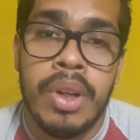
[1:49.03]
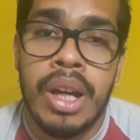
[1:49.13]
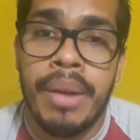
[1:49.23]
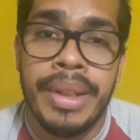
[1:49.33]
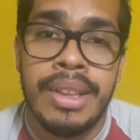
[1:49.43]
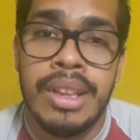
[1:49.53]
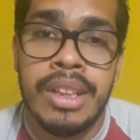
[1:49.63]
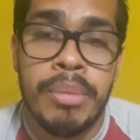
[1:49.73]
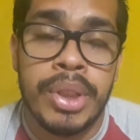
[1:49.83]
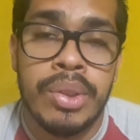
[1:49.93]
A veces
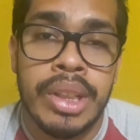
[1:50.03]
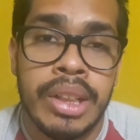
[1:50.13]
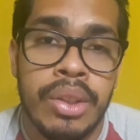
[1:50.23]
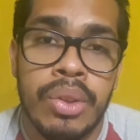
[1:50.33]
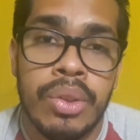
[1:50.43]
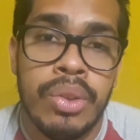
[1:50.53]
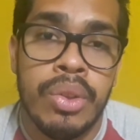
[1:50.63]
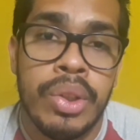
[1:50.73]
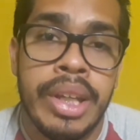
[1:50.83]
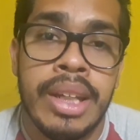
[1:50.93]
hay personas que no, no
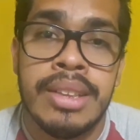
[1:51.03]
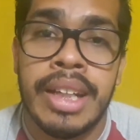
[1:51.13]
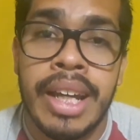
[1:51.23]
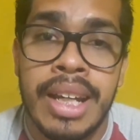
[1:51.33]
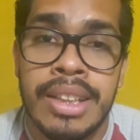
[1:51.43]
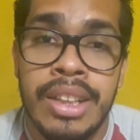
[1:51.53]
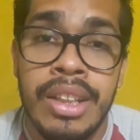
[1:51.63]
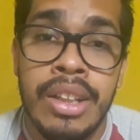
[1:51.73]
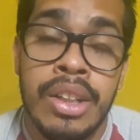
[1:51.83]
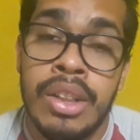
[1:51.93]
lo quieren sacar así,